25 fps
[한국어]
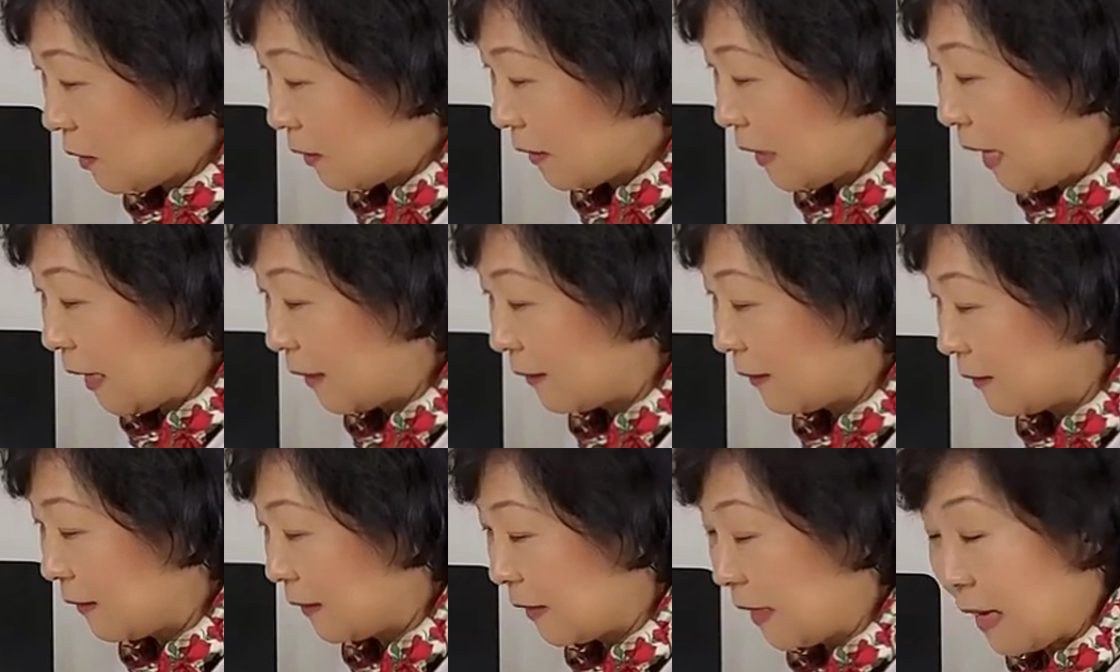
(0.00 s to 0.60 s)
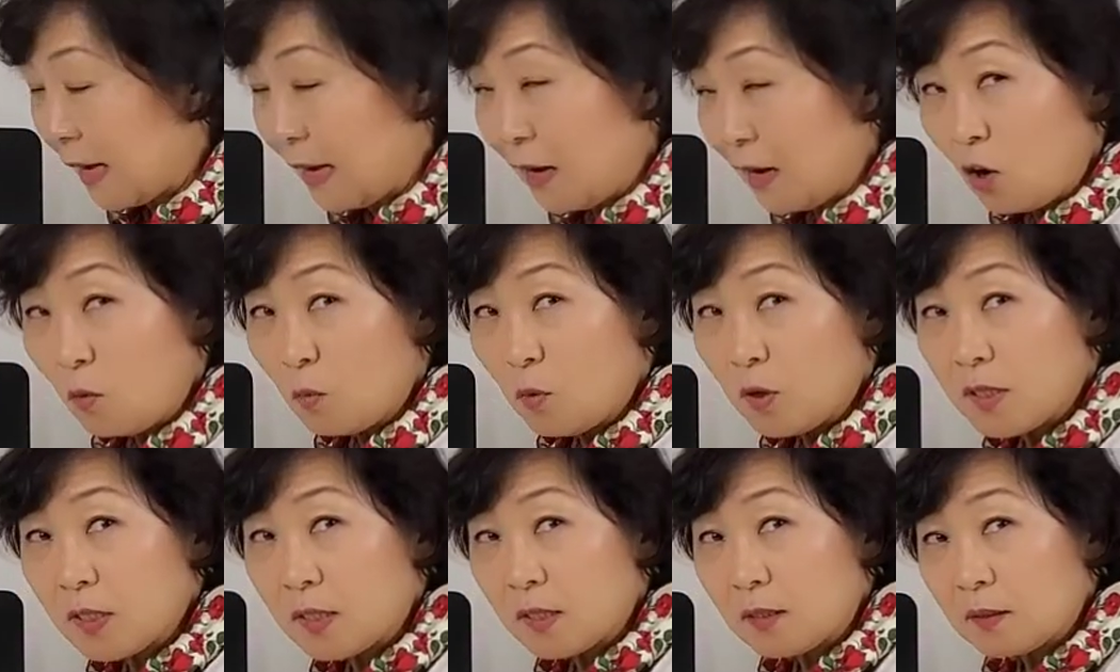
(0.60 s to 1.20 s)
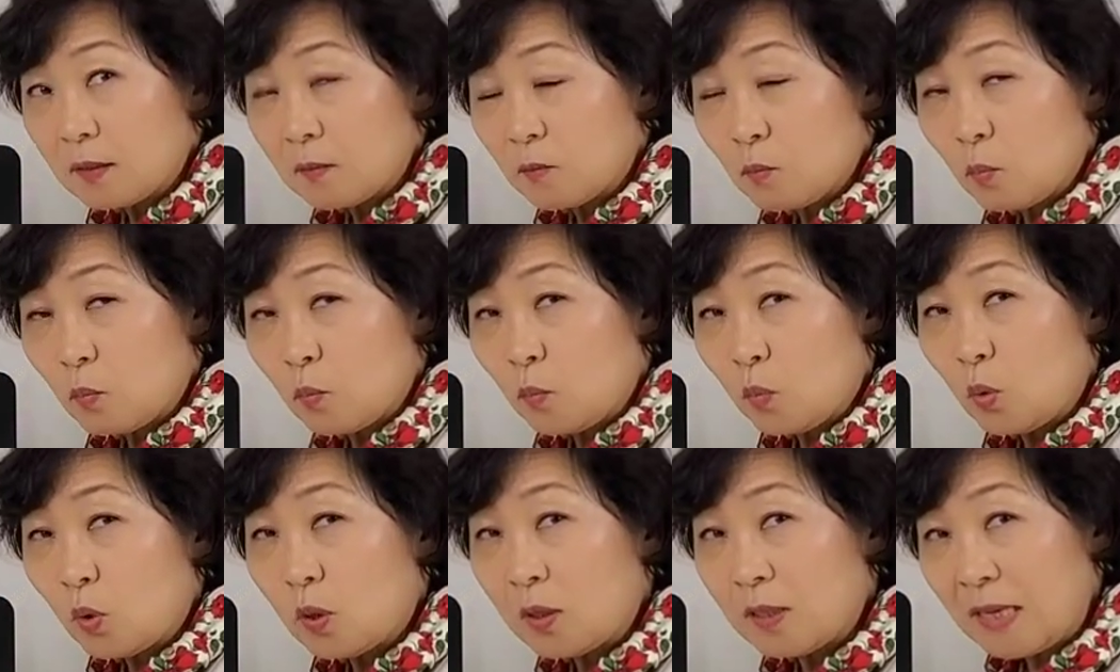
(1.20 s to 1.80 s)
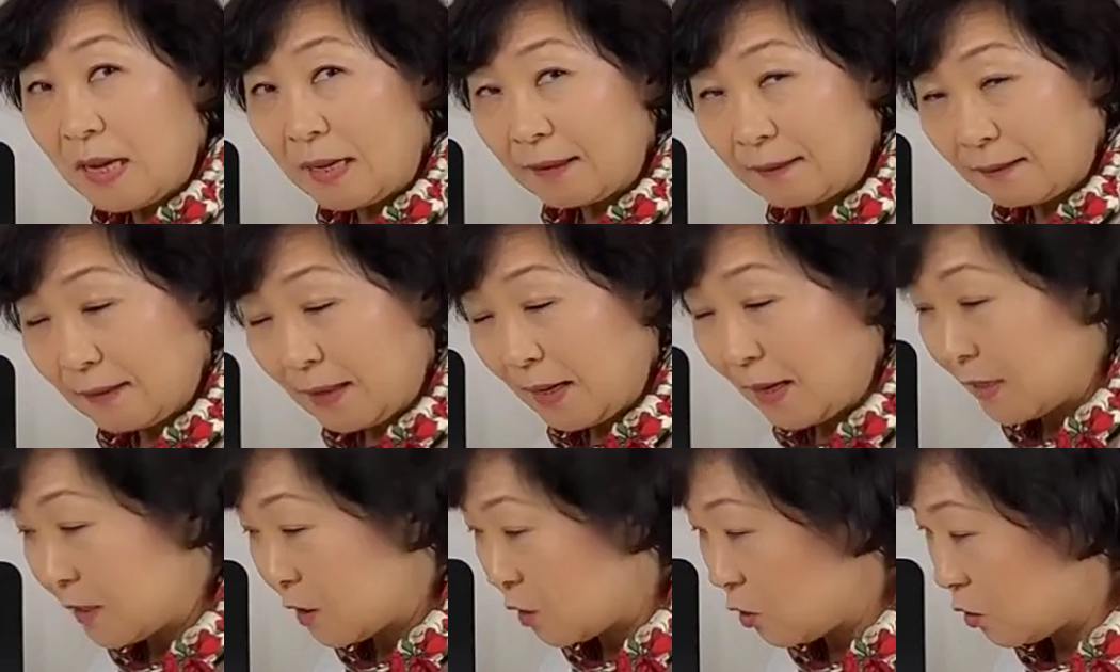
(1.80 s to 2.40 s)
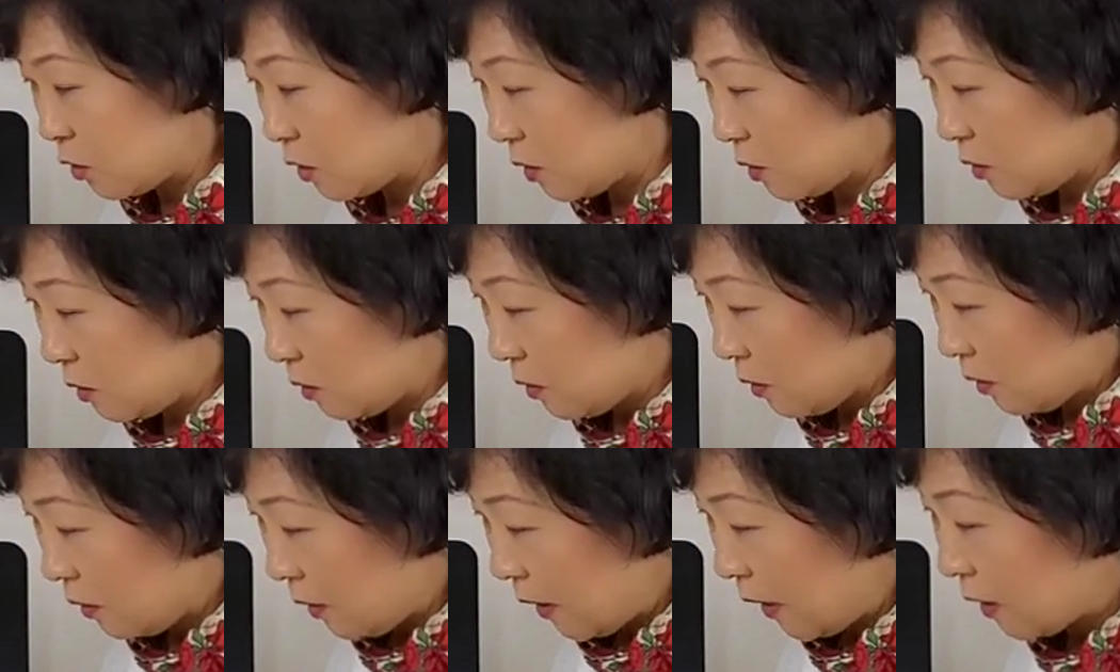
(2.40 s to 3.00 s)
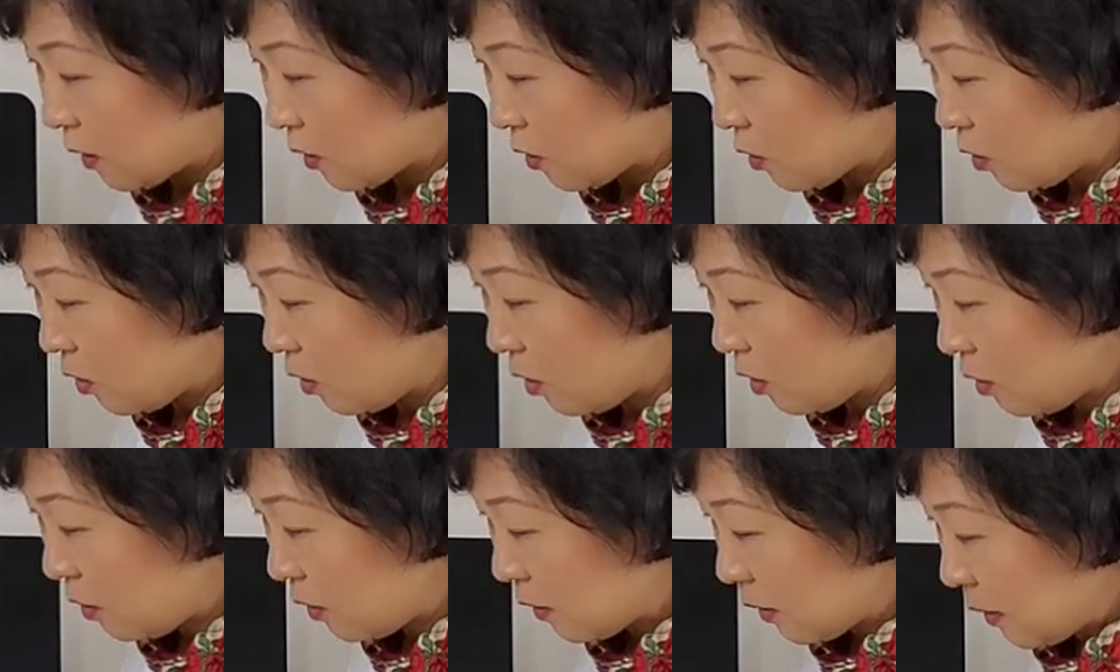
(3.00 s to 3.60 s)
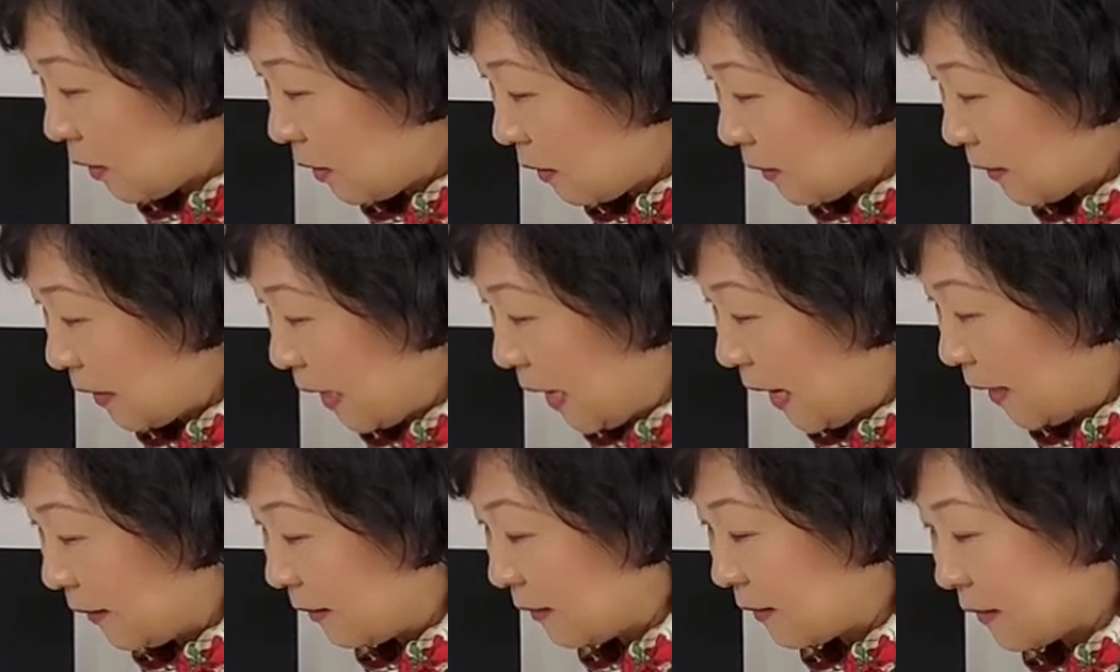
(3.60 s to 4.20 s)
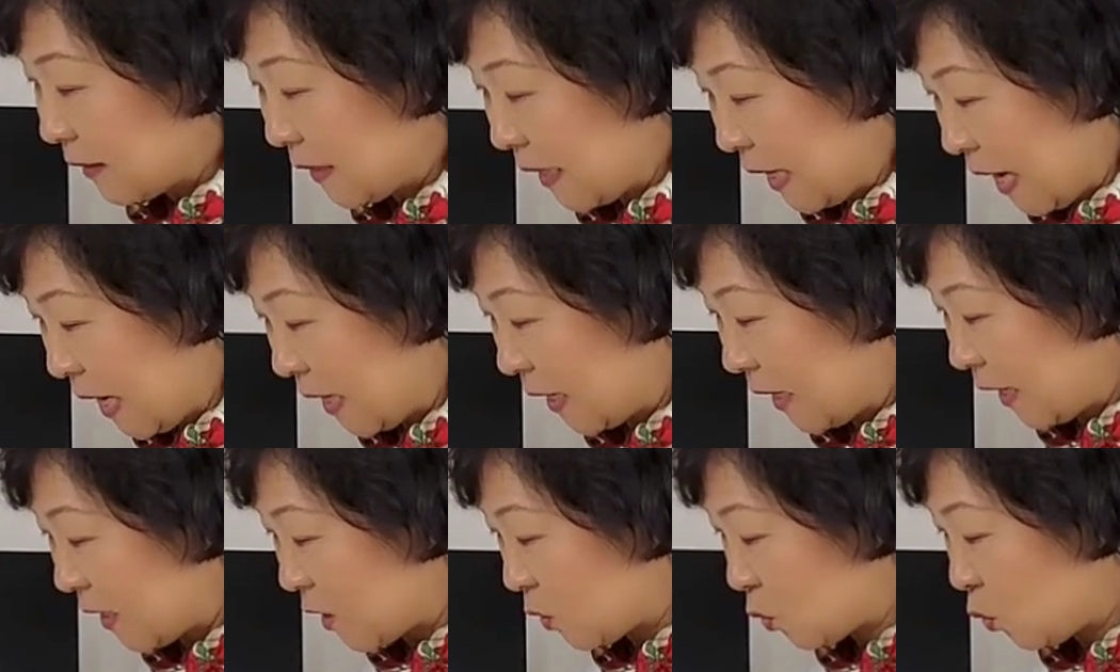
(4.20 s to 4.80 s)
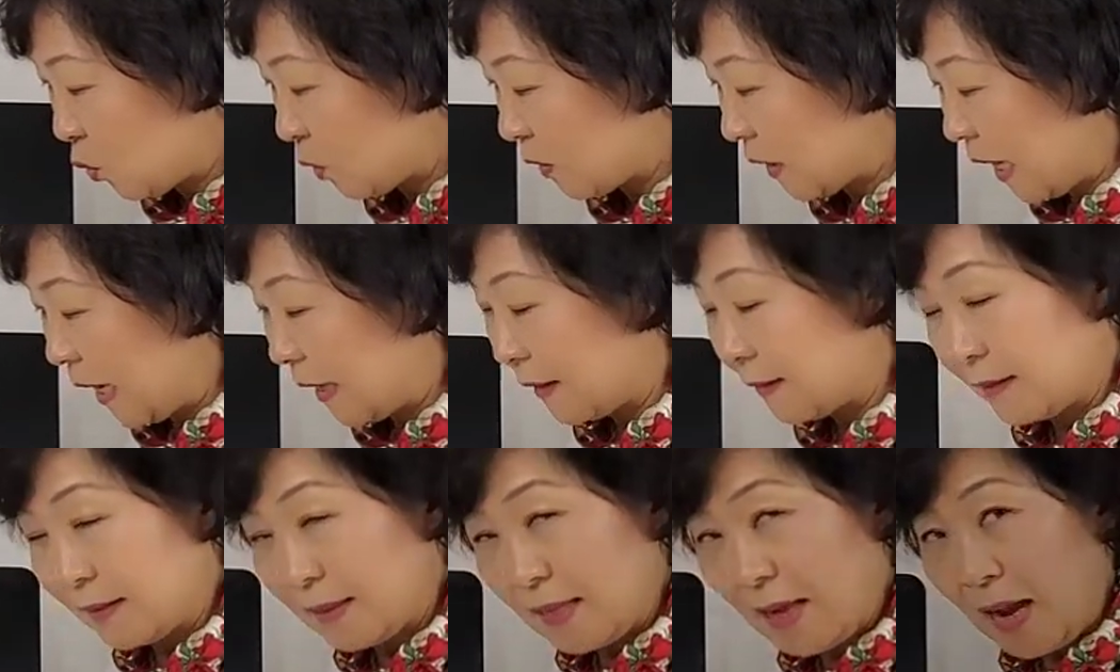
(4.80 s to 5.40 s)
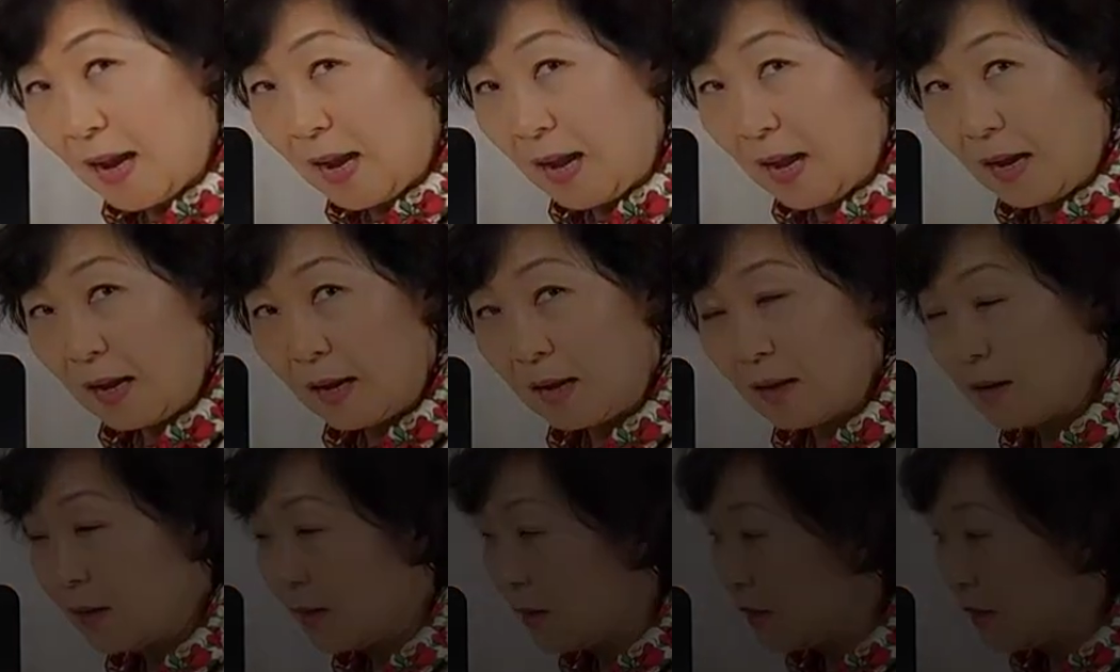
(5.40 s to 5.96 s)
나타, 어머니 뭐를 나타 하는 거. 나타가 아니고 나타.